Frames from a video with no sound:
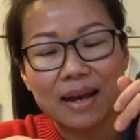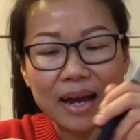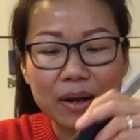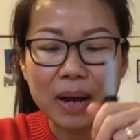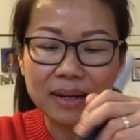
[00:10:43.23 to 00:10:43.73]
ไอ
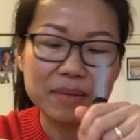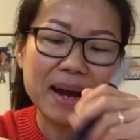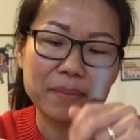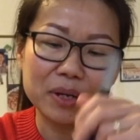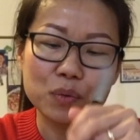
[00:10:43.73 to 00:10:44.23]
อธิ
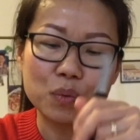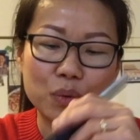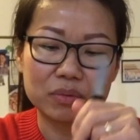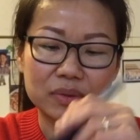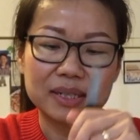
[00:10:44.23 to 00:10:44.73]
บายไม่ถูก
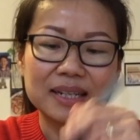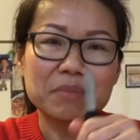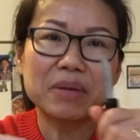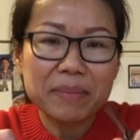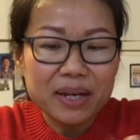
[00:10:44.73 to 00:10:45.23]

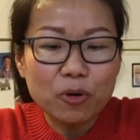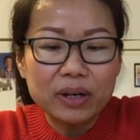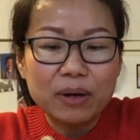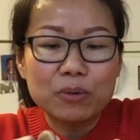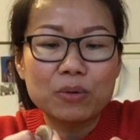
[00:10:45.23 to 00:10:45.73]
เหมือนมีค
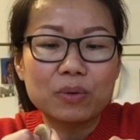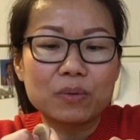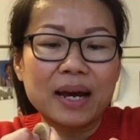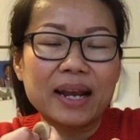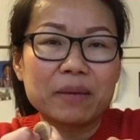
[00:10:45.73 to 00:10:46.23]
นเอา
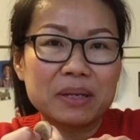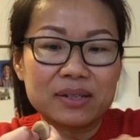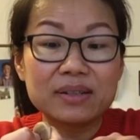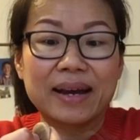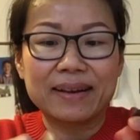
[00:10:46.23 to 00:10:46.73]
อะไรไป
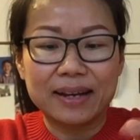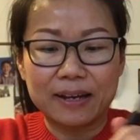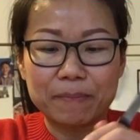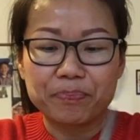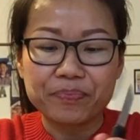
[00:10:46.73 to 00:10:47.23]
เฉือนนะ
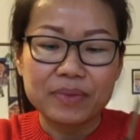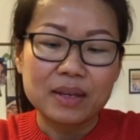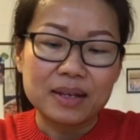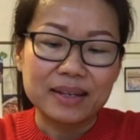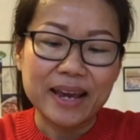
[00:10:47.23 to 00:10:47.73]
คะ
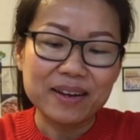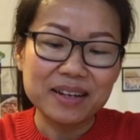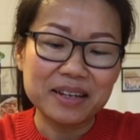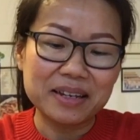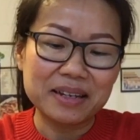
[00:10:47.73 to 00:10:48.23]
แกก็
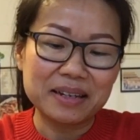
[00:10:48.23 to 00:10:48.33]
เลย